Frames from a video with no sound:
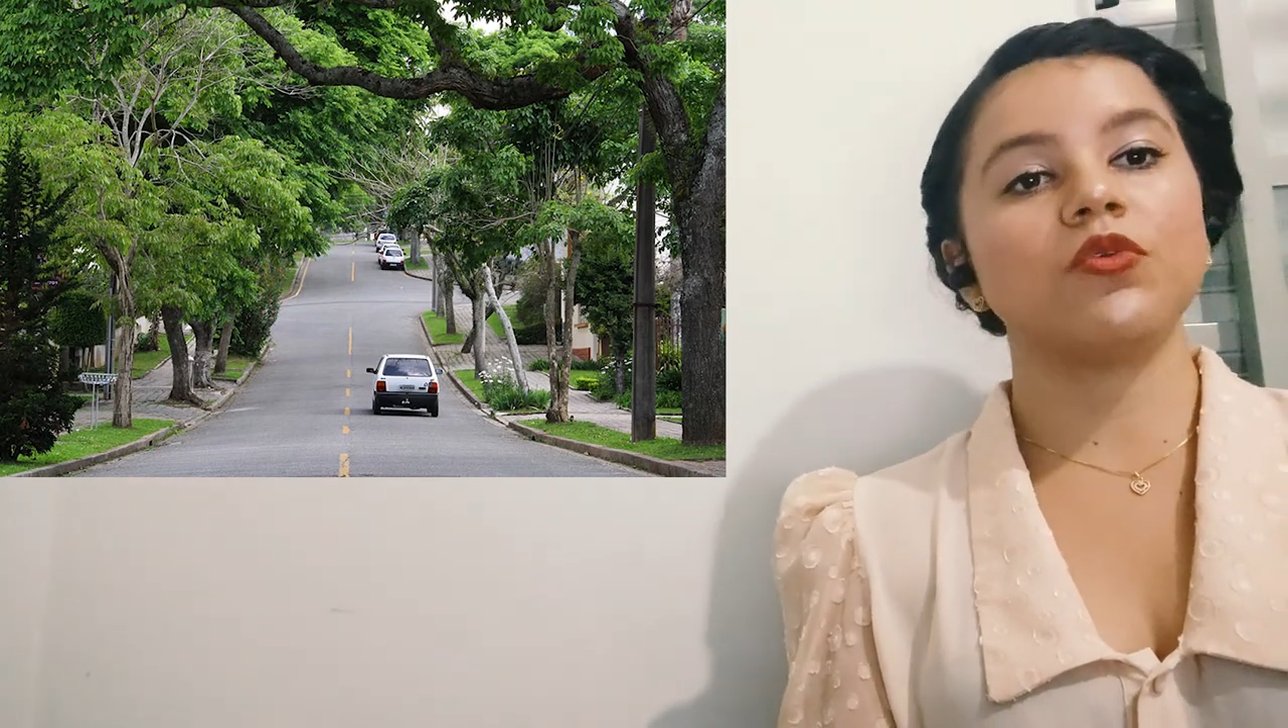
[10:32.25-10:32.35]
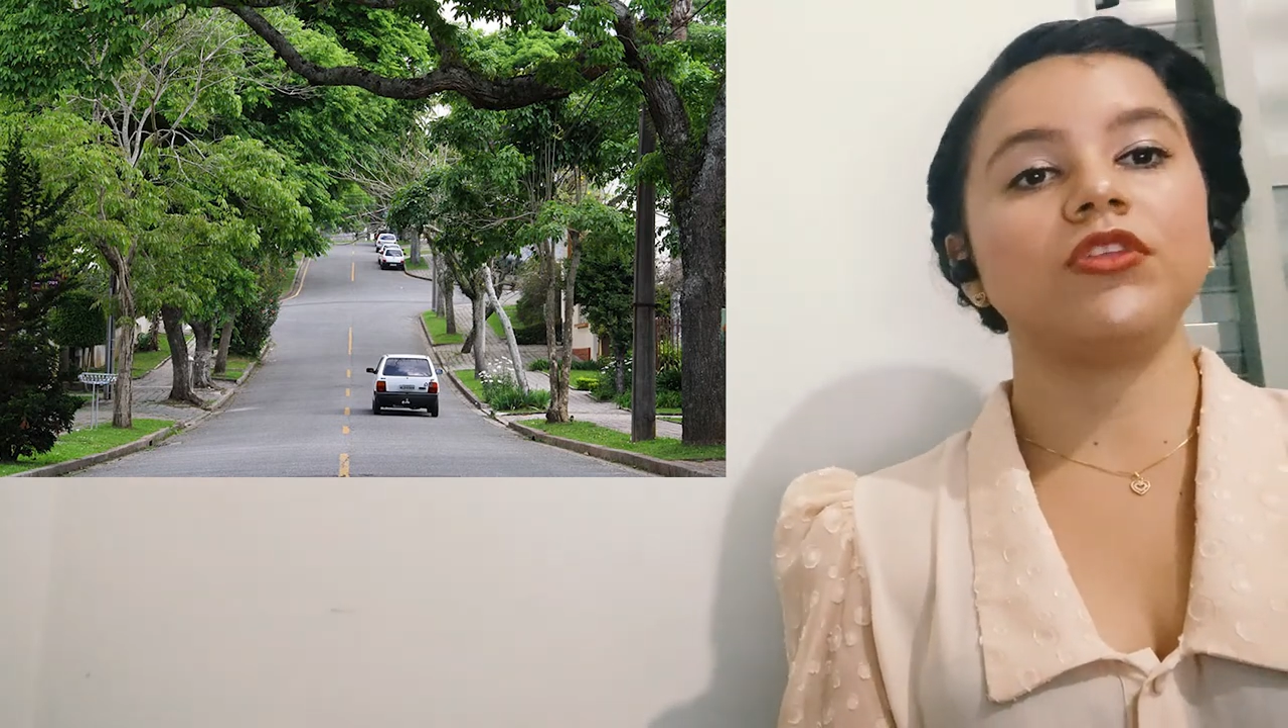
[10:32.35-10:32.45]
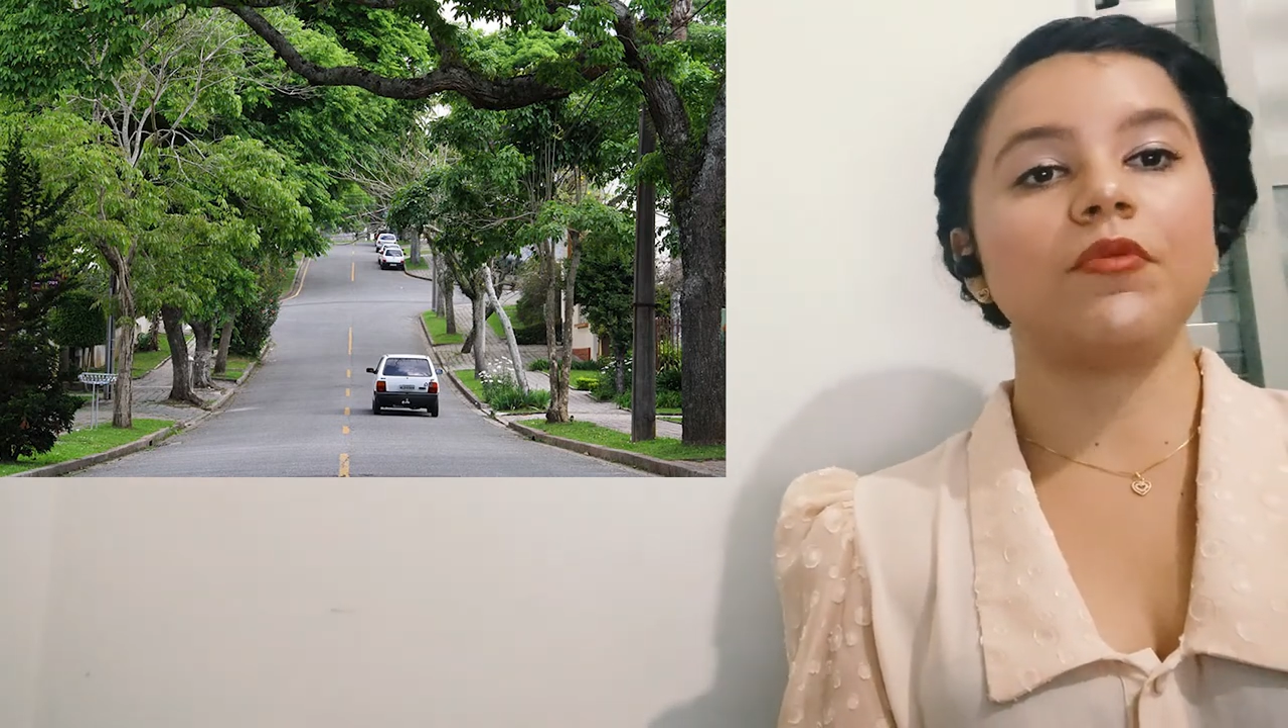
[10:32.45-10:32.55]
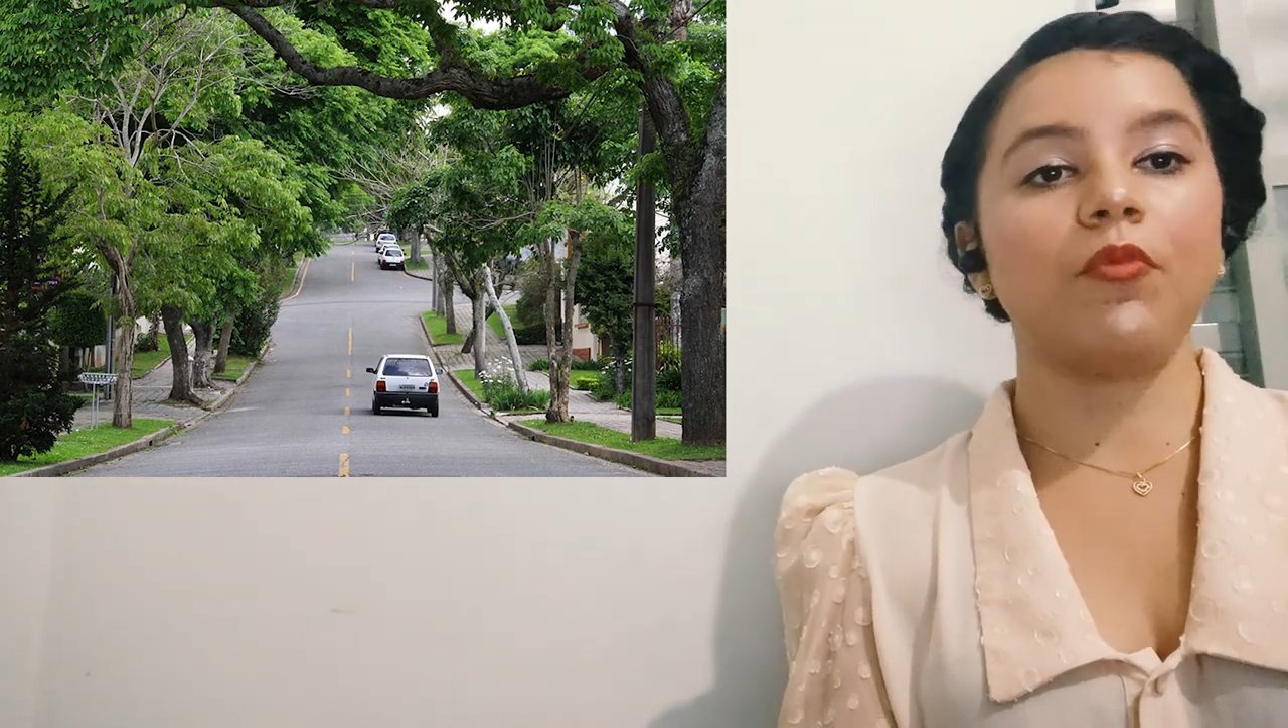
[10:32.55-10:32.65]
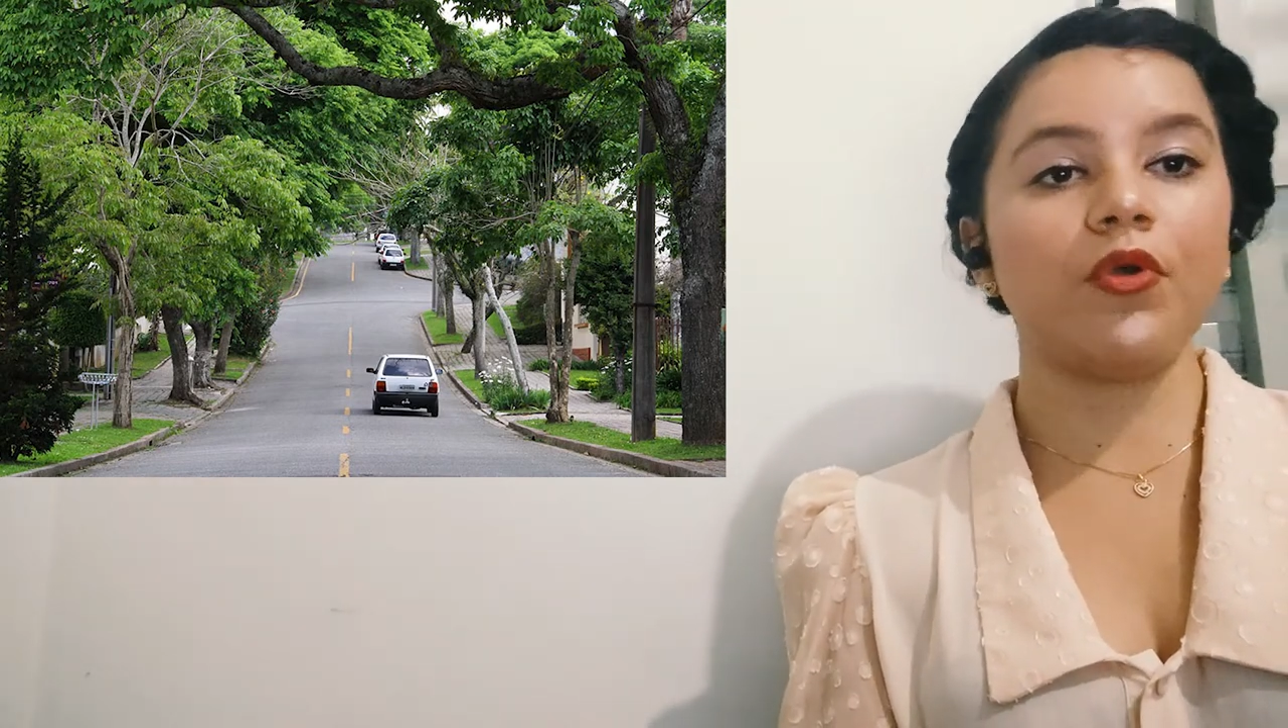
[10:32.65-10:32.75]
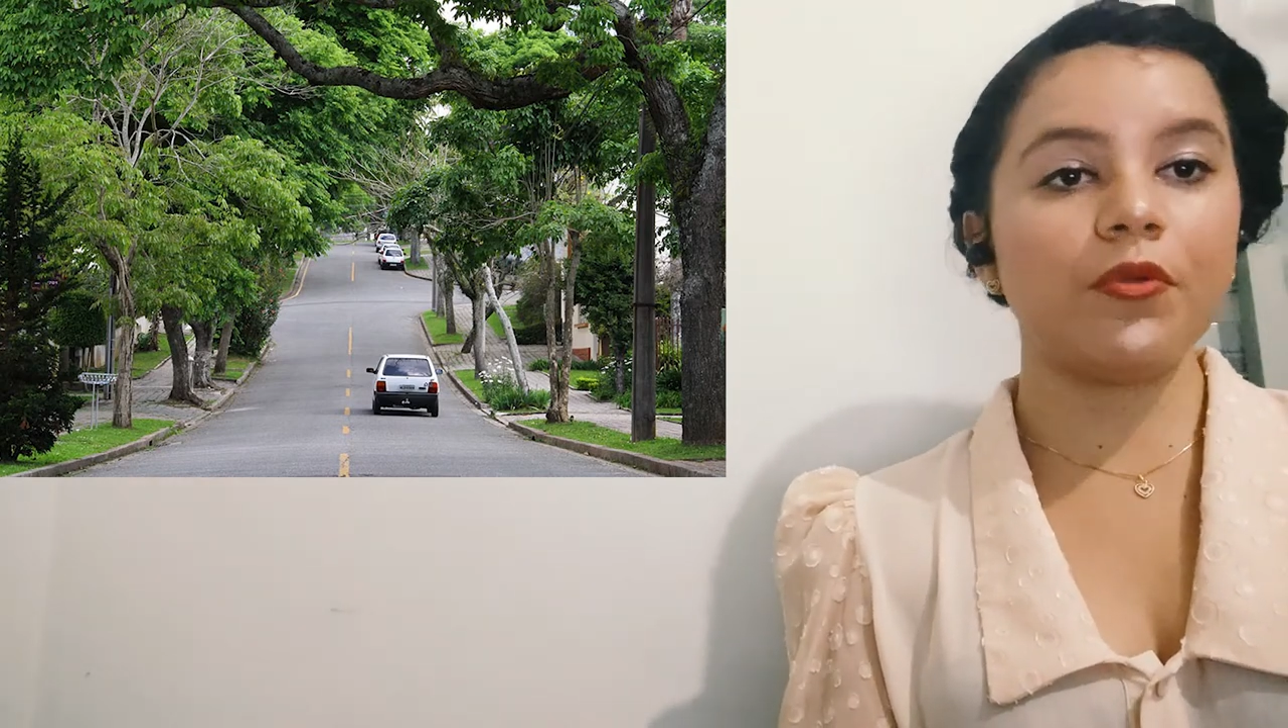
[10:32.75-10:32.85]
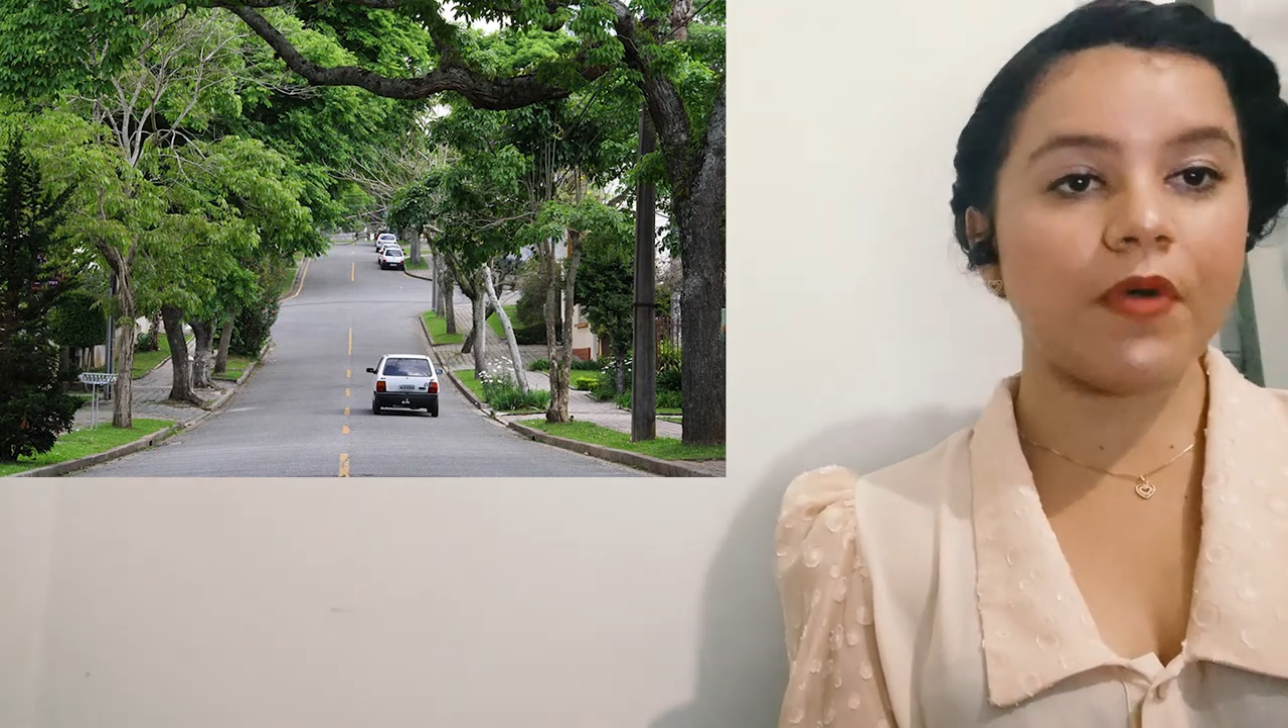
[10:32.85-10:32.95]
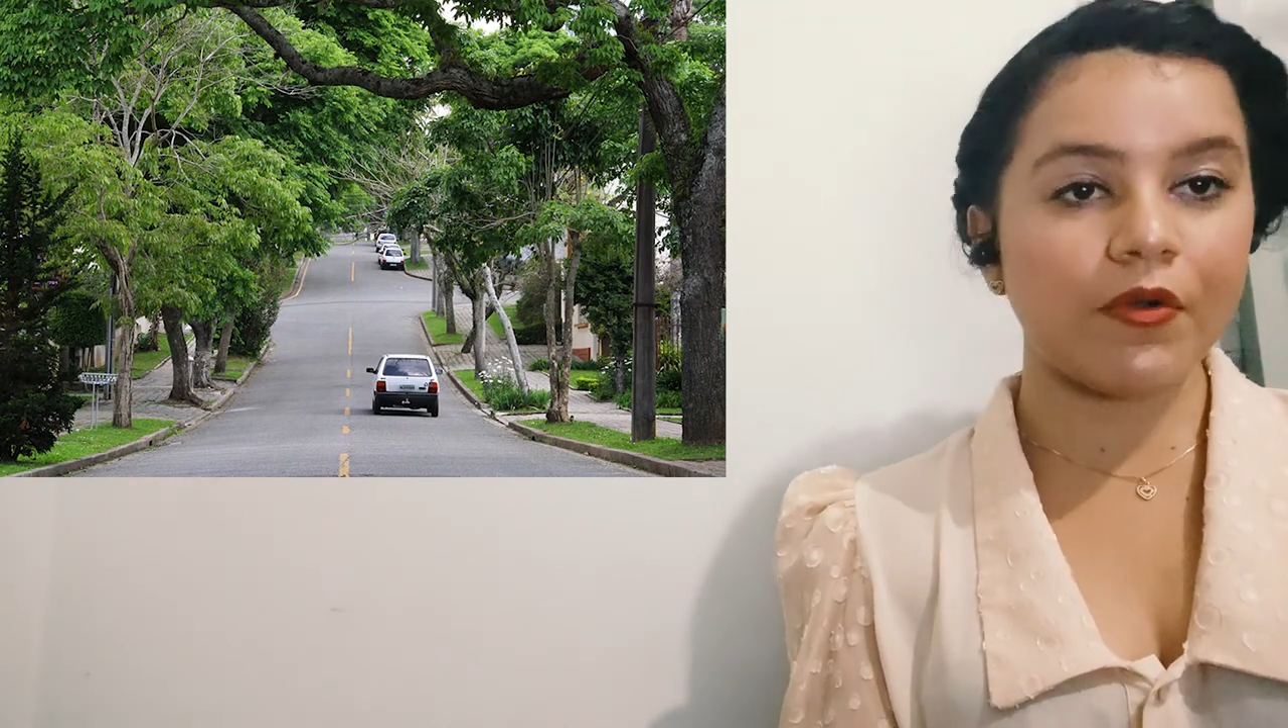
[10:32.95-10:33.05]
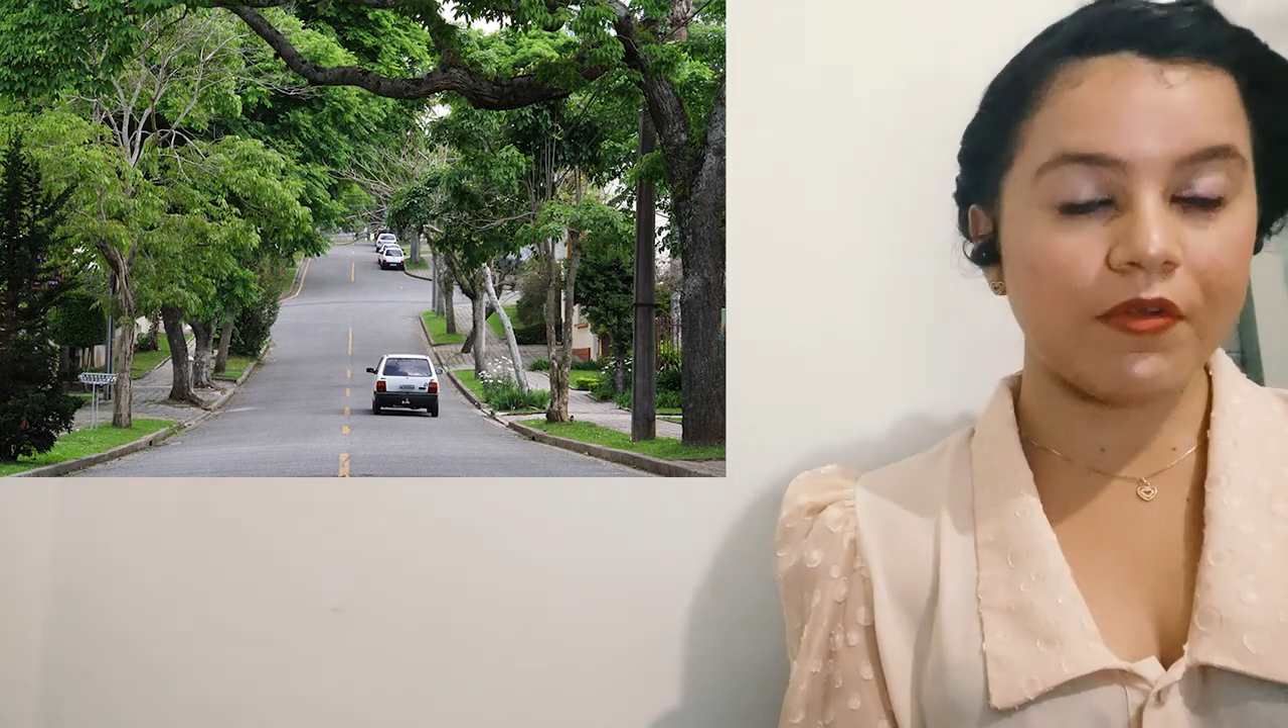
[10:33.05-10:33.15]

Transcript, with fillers: contribuem para